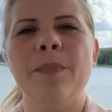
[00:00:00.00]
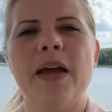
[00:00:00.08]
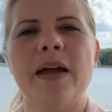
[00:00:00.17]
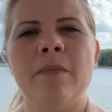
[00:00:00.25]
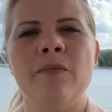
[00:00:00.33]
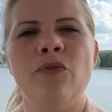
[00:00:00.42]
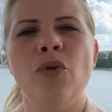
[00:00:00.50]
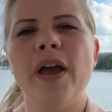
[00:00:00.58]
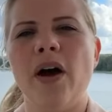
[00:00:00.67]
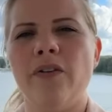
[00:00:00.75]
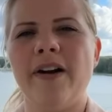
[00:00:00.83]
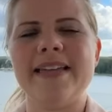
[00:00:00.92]
ähm, wo
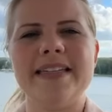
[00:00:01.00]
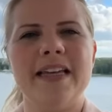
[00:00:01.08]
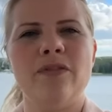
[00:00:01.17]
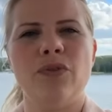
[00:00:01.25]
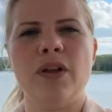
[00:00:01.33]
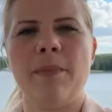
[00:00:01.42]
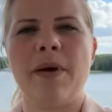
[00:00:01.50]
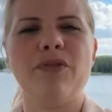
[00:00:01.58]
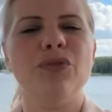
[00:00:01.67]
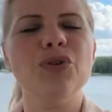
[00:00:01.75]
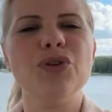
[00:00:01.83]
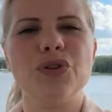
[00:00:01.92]
ihr auch weiterhin wunderbar
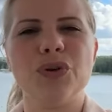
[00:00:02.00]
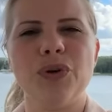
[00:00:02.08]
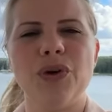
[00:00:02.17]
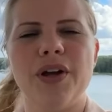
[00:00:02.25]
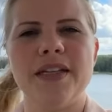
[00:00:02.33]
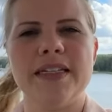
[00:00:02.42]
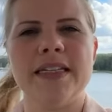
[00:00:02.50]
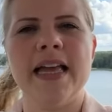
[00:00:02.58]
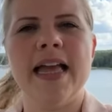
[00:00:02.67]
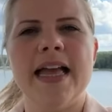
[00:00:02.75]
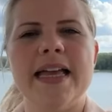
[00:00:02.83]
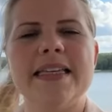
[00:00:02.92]
frühstücken könnt.
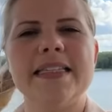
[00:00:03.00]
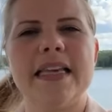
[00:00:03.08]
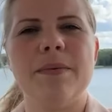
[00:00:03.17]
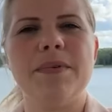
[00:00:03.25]
Es